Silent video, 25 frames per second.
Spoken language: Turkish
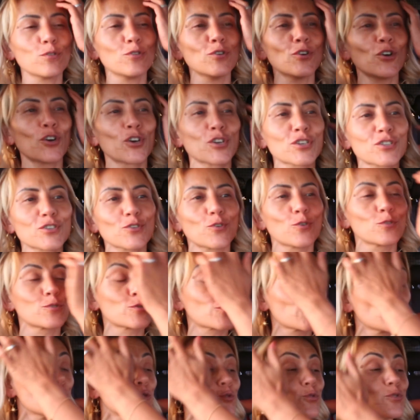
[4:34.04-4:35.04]
Olur,
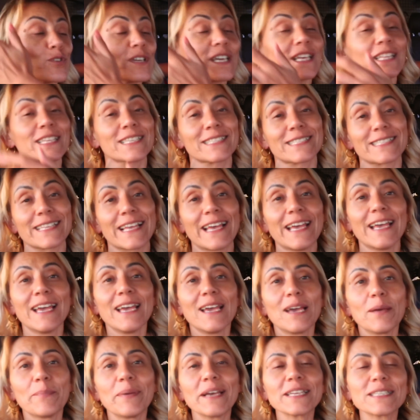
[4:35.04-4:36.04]
olur uykun gelirse.
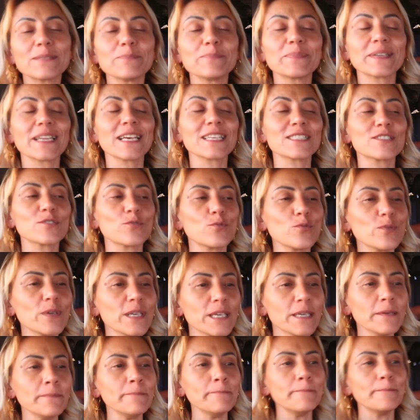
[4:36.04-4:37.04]
Ben şimdi birazcık
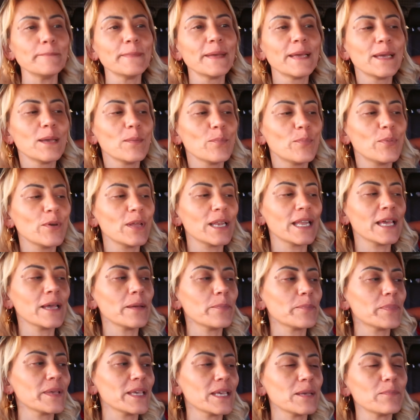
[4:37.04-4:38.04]
uyuyayım.
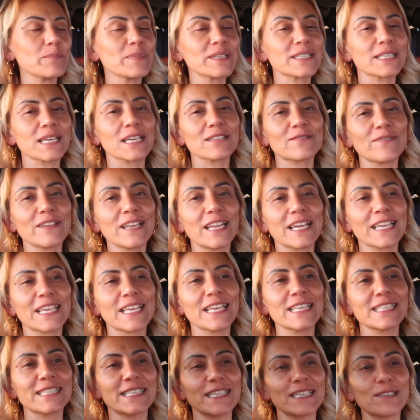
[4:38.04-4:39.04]
Böyle bir, bir saat falan
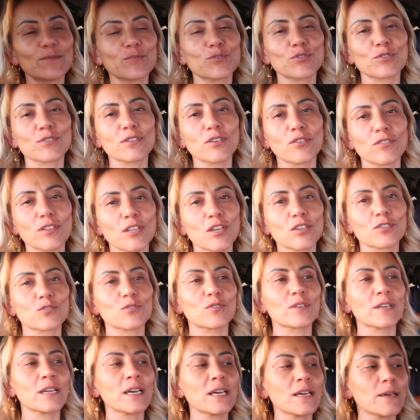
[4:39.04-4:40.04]
kestireyim şurada. Ondan
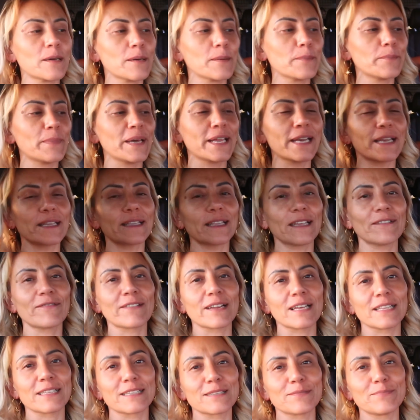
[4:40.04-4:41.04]
sonra ben
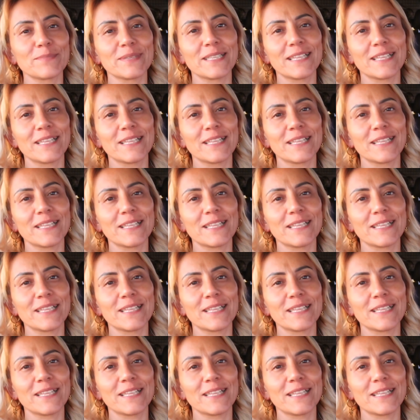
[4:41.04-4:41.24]
devralırım